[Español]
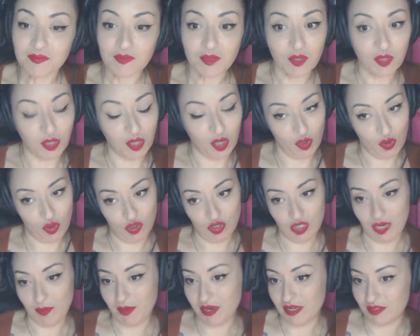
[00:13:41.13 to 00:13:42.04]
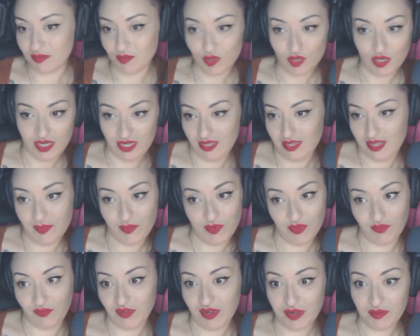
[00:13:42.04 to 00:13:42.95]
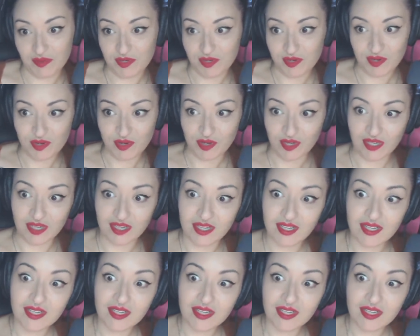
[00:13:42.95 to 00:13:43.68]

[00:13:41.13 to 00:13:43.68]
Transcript: Qué cosa más bonita, por favor.